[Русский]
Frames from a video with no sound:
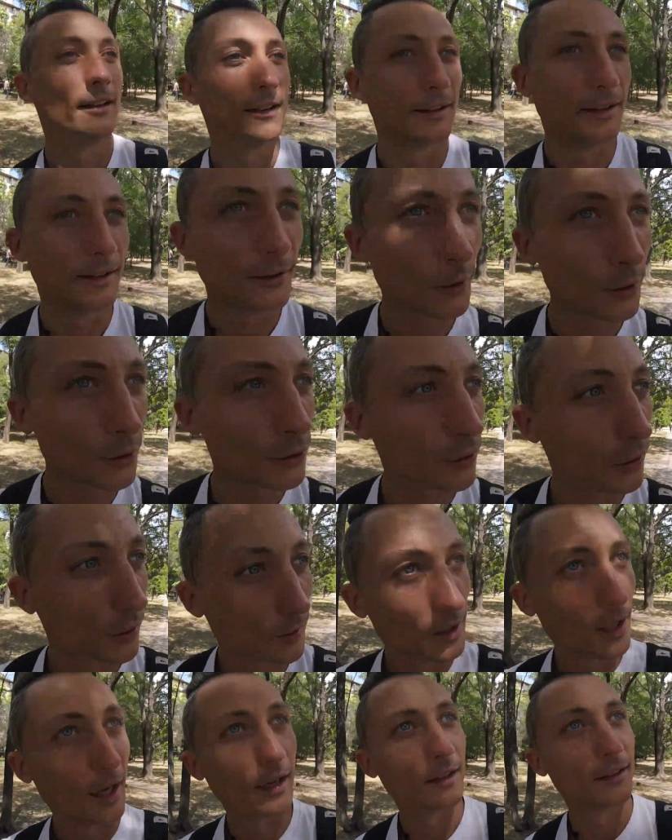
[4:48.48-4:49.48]
Не то, что
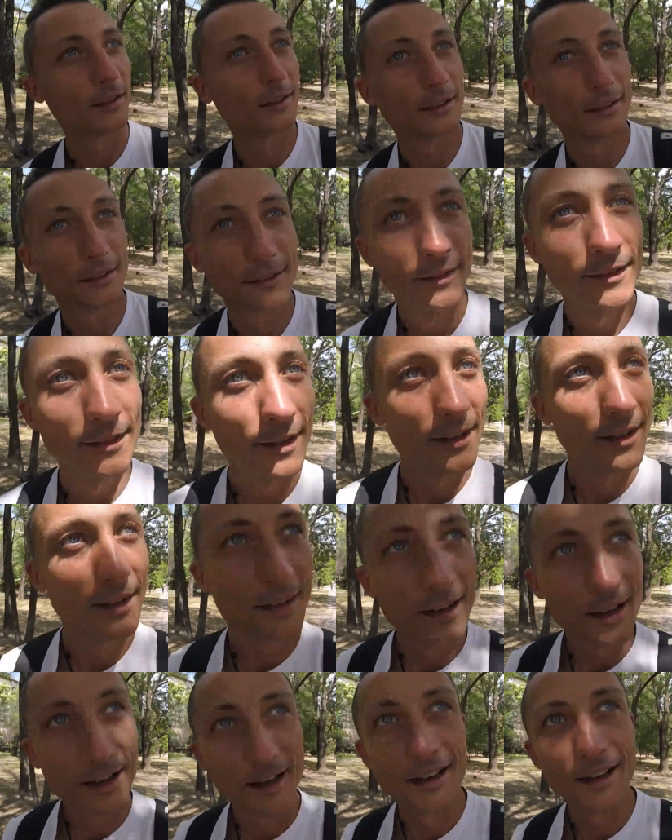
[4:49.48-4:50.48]
я.
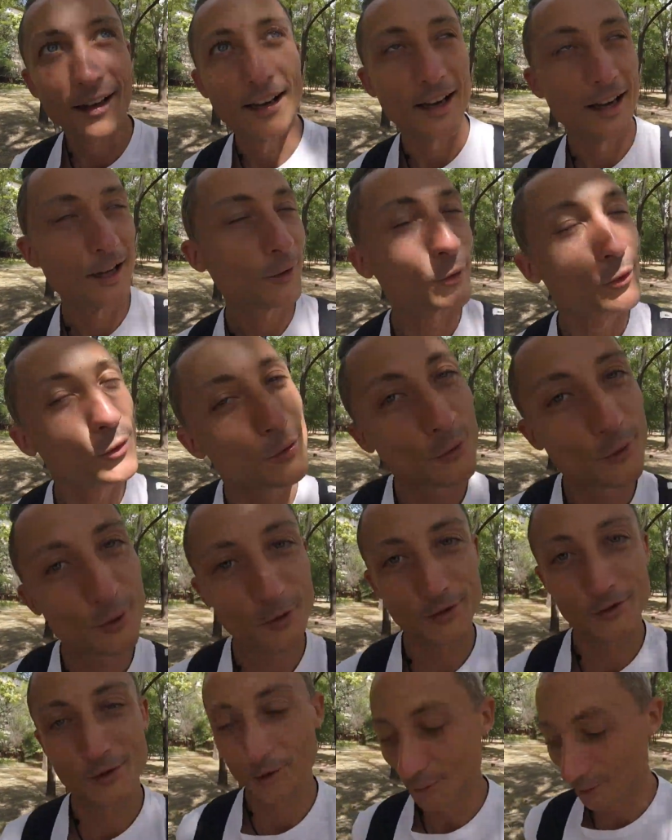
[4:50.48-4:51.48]
А я тоже
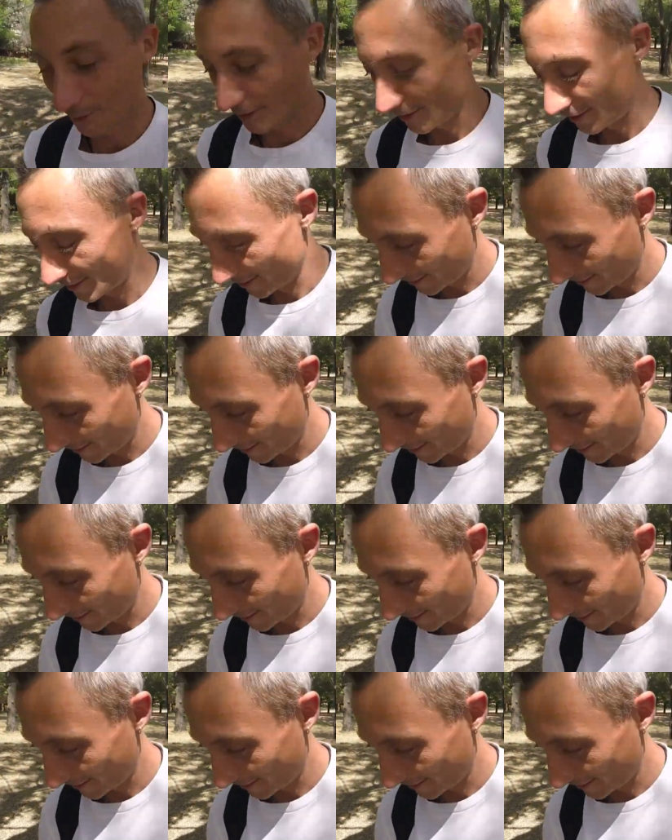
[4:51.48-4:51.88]
скоро женюсь.